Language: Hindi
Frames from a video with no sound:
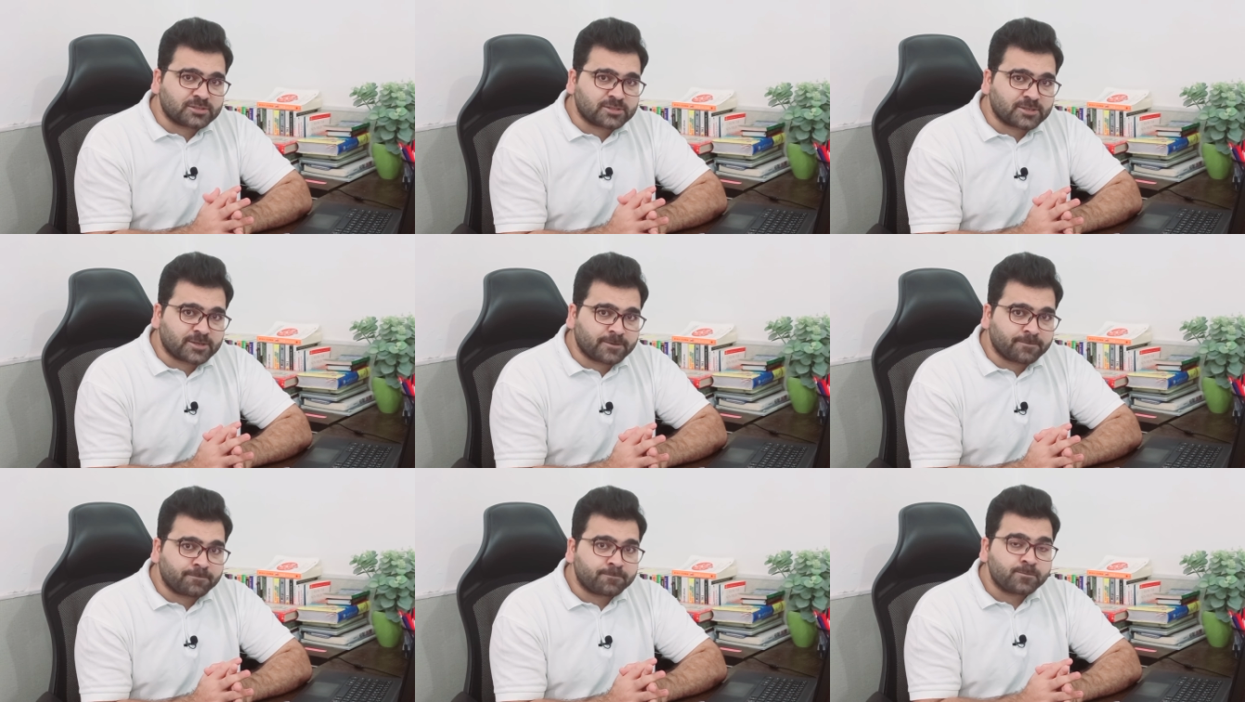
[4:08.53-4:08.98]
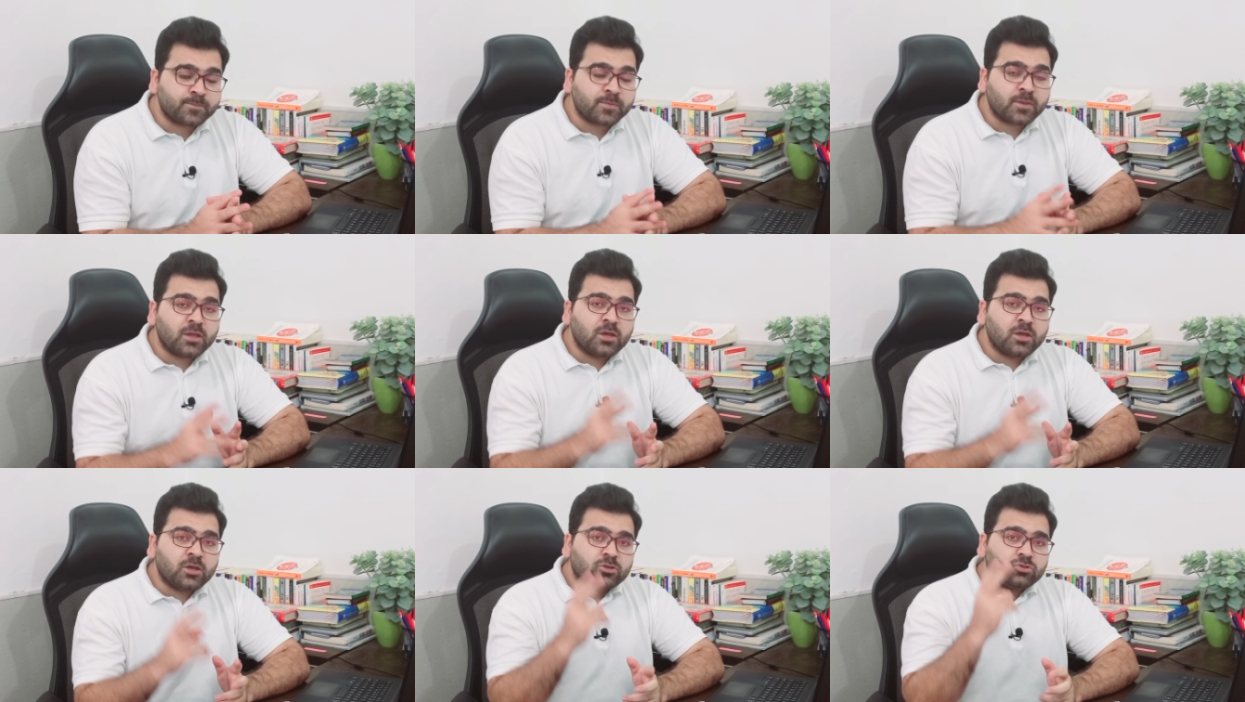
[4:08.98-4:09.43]
सकें
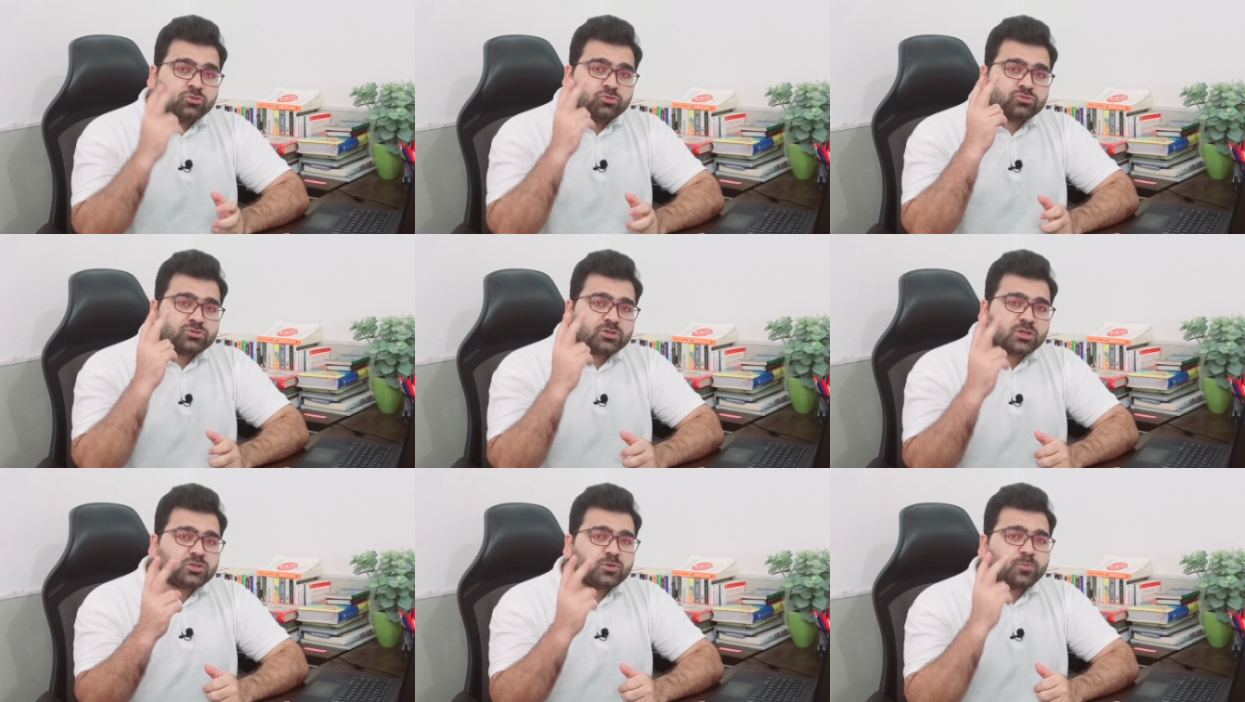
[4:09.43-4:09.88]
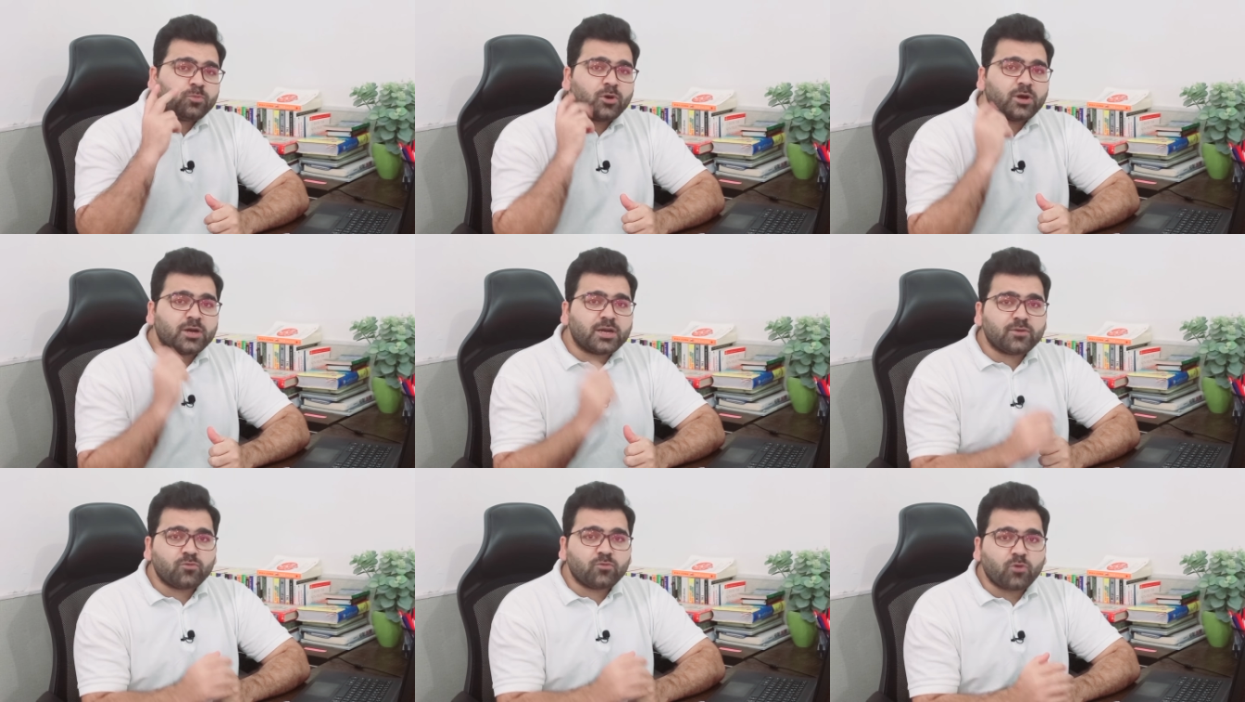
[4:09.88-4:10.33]
दूसरा जो
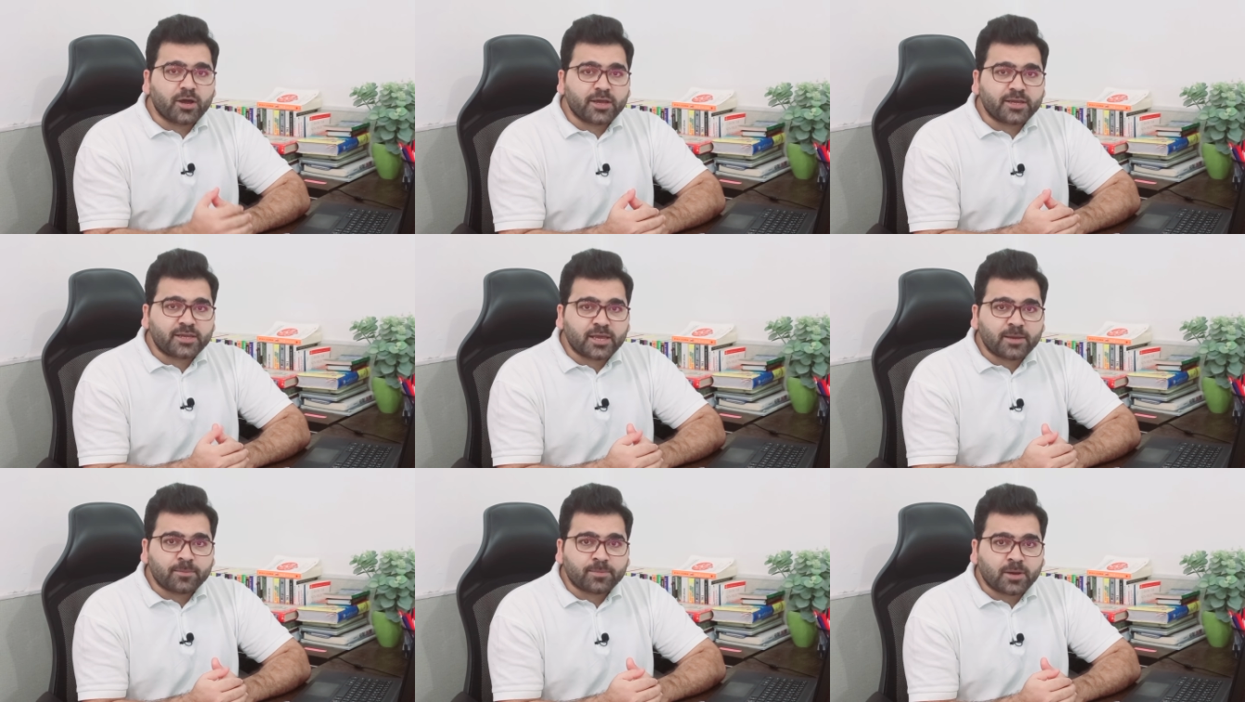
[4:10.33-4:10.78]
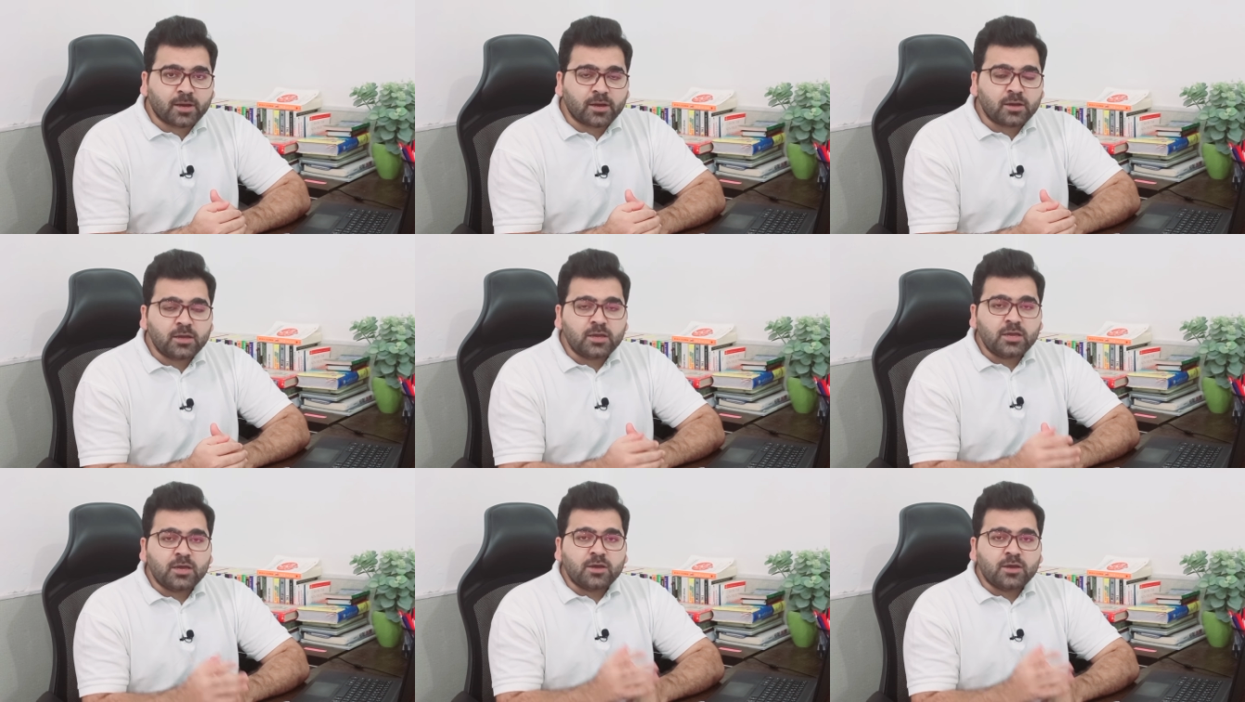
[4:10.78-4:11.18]
पॉइंट है वो आई कैप का